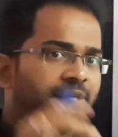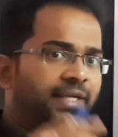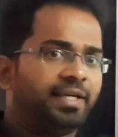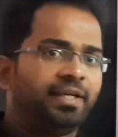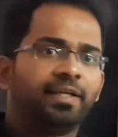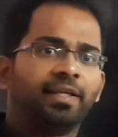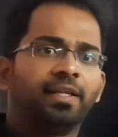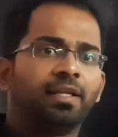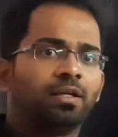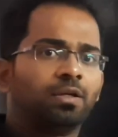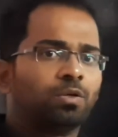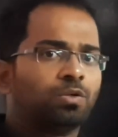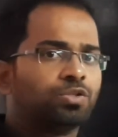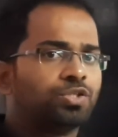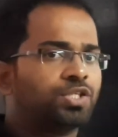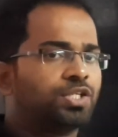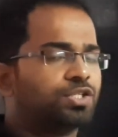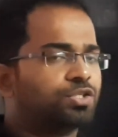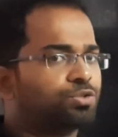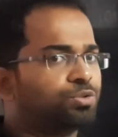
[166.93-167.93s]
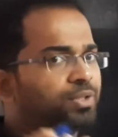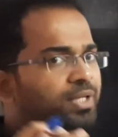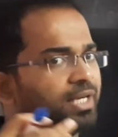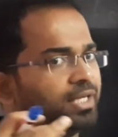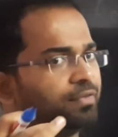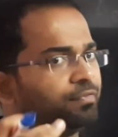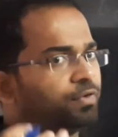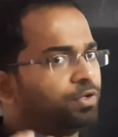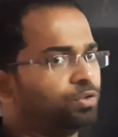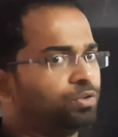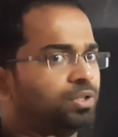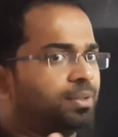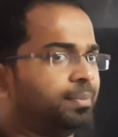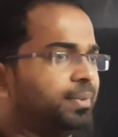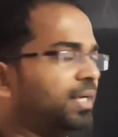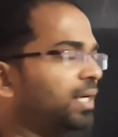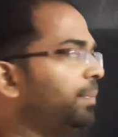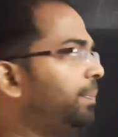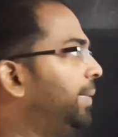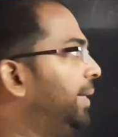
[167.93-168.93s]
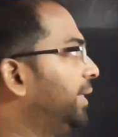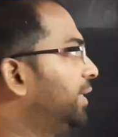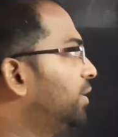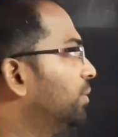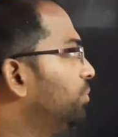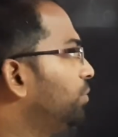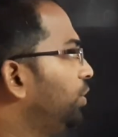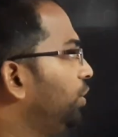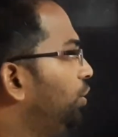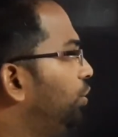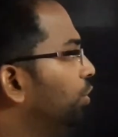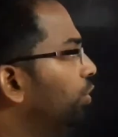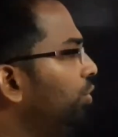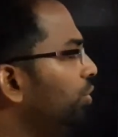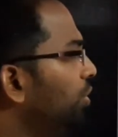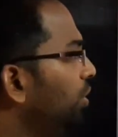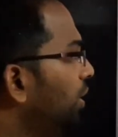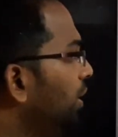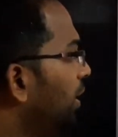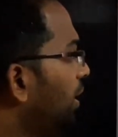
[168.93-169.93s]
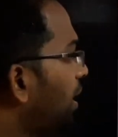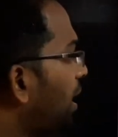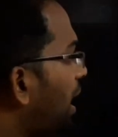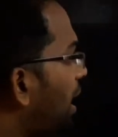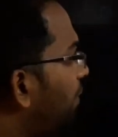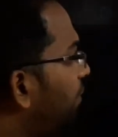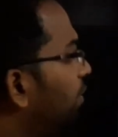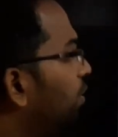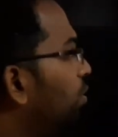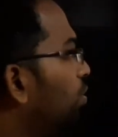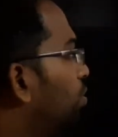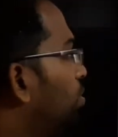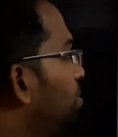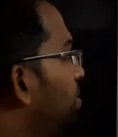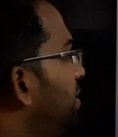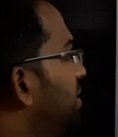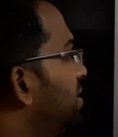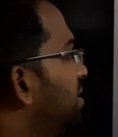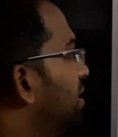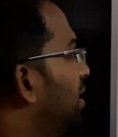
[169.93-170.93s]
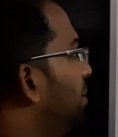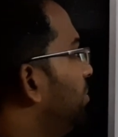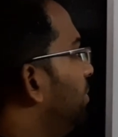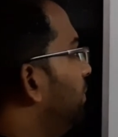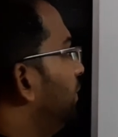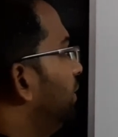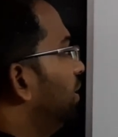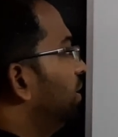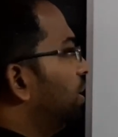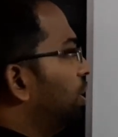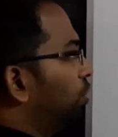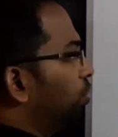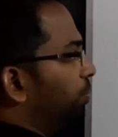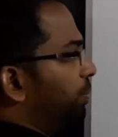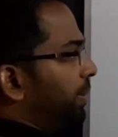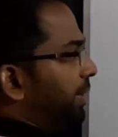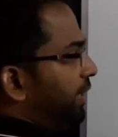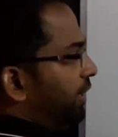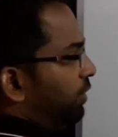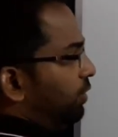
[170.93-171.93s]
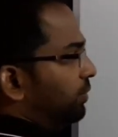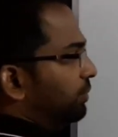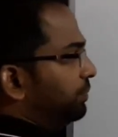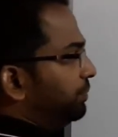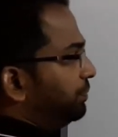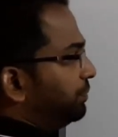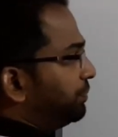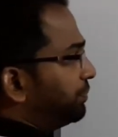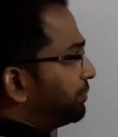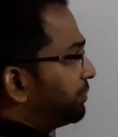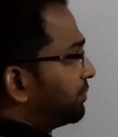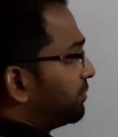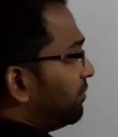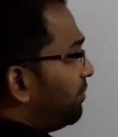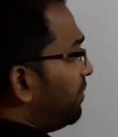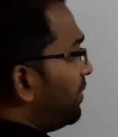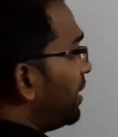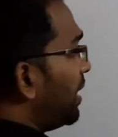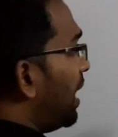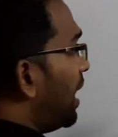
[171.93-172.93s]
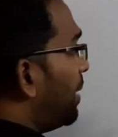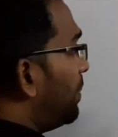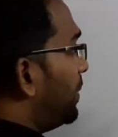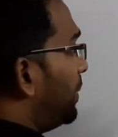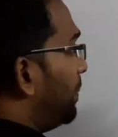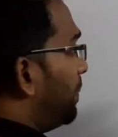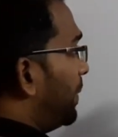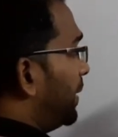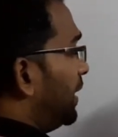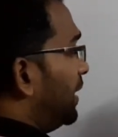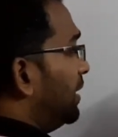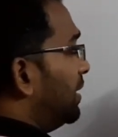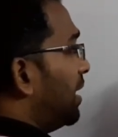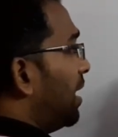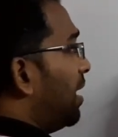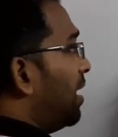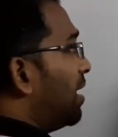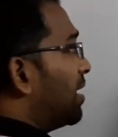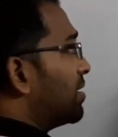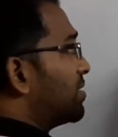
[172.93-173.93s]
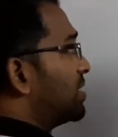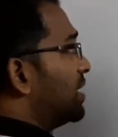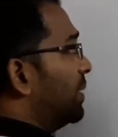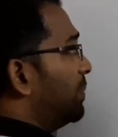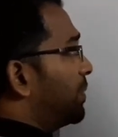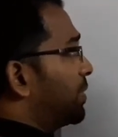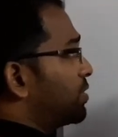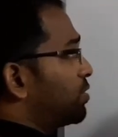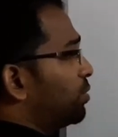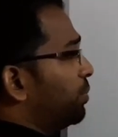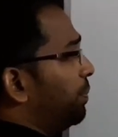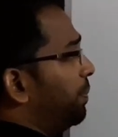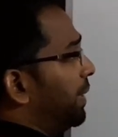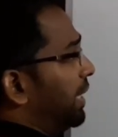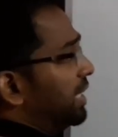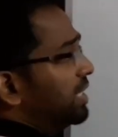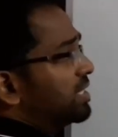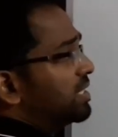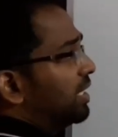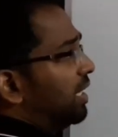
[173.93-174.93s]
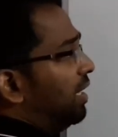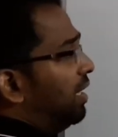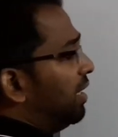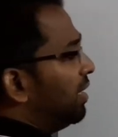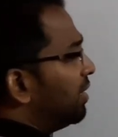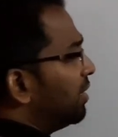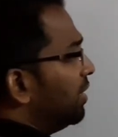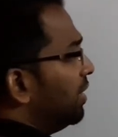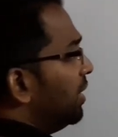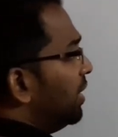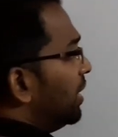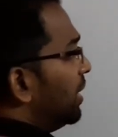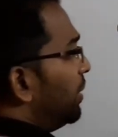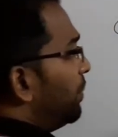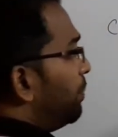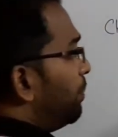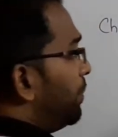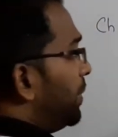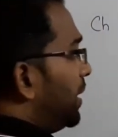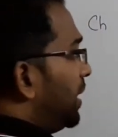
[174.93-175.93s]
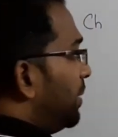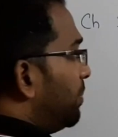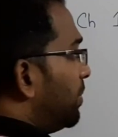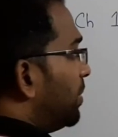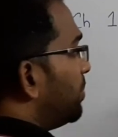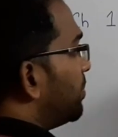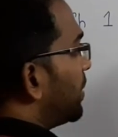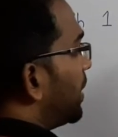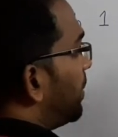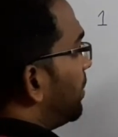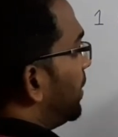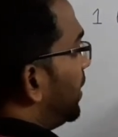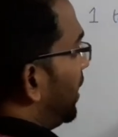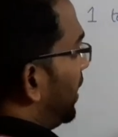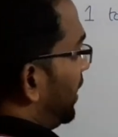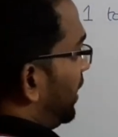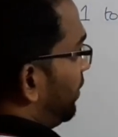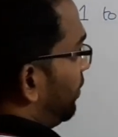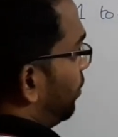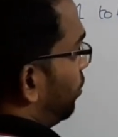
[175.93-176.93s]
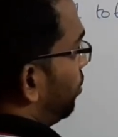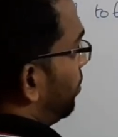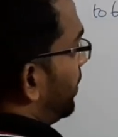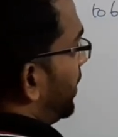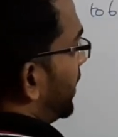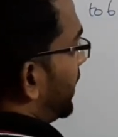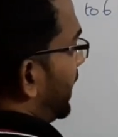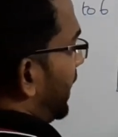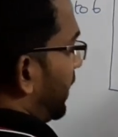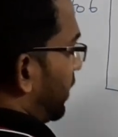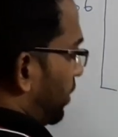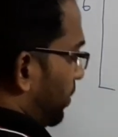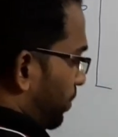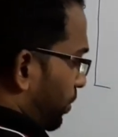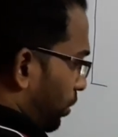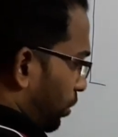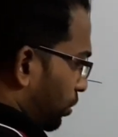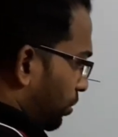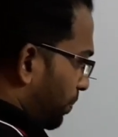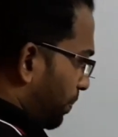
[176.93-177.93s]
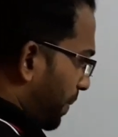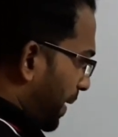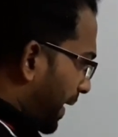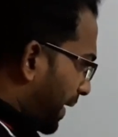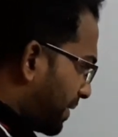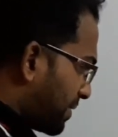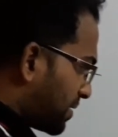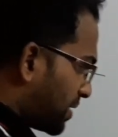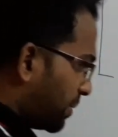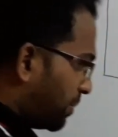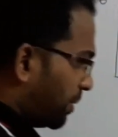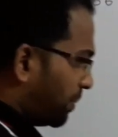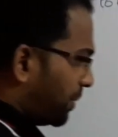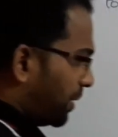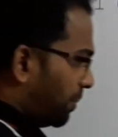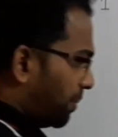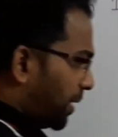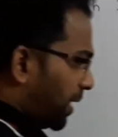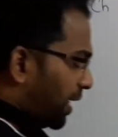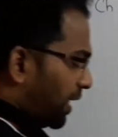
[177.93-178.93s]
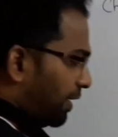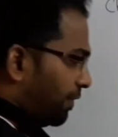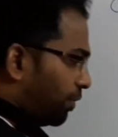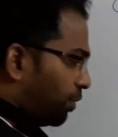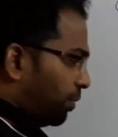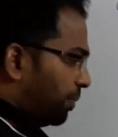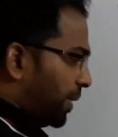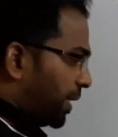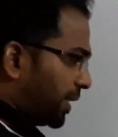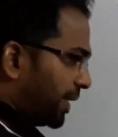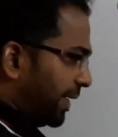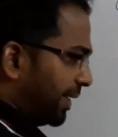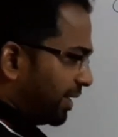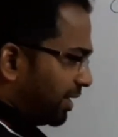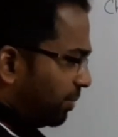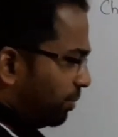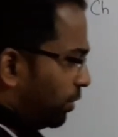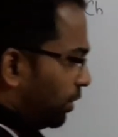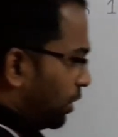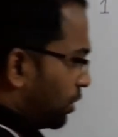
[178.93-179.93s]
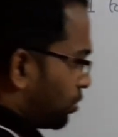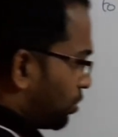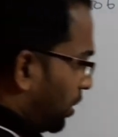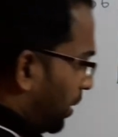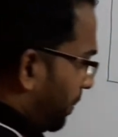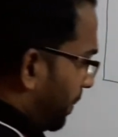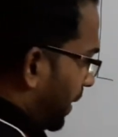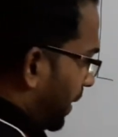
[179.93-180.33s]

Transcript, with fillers: இன்டீரியர் கொஷின்ஸும் எவ்வளோ நம்மளால் படிக்க முடியுதோ அவ்வளோ கொஷின்ஸை நம்ம வந்து தரோ பண்ணிக்கிறோம் அப்படி இந்த ஆறு சாப்டர்ஸும் படித்தா மினிமம் நம்மளால் எவ்வளோ மார்க் எடுக்க முடியும் மேக்ஸிமம் நம்மளால் எவ்வளோ மார்க் எடுக்க முடியும்னு சொல்லி